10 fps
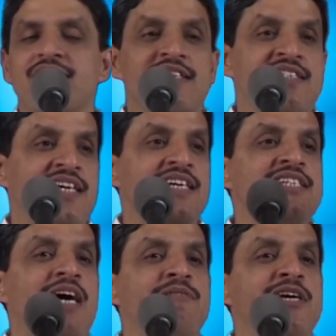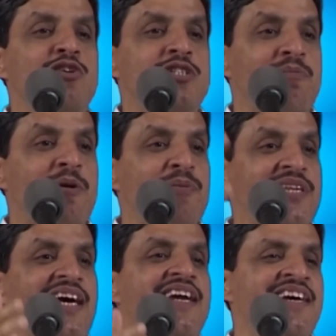किसी के सामने तो समर्पित
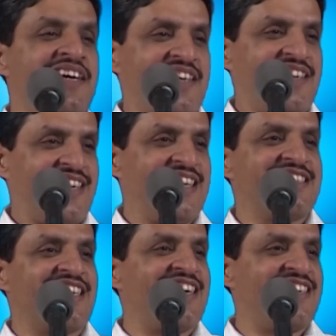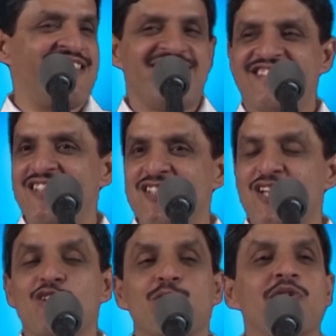करे इंसान
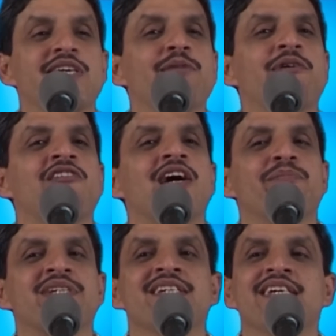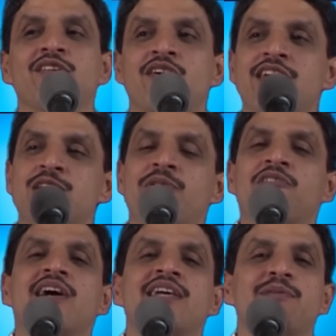चलो तुमको ये भगवान पसंद नहीं तो इस
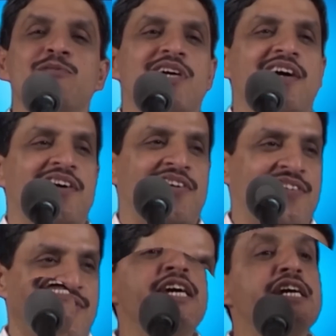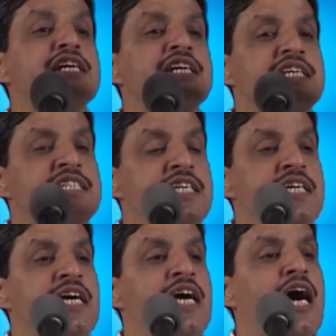भगवान की पूजा करो किसी
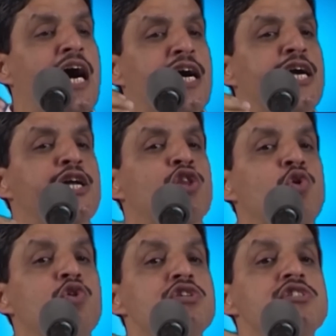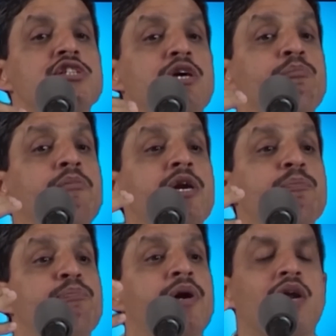के आगे तो
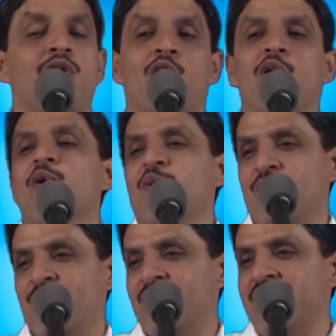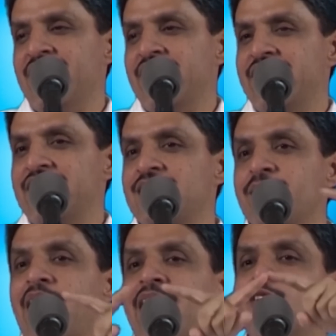समर्पण हो ये
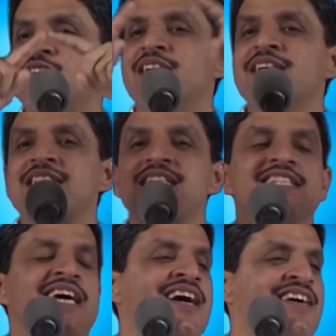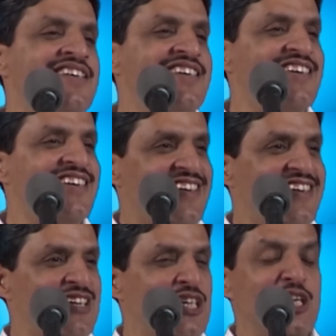सब आयोजन किस लिए था
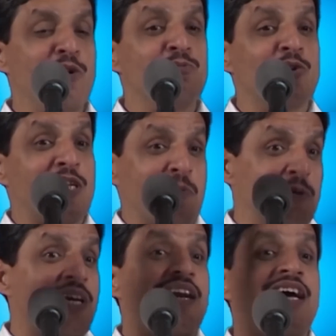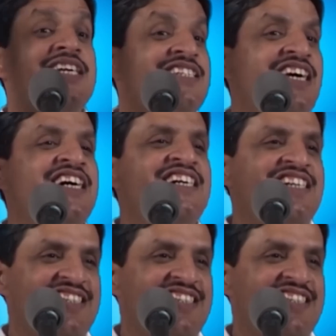ये मूर्ति पूजा रहस्य है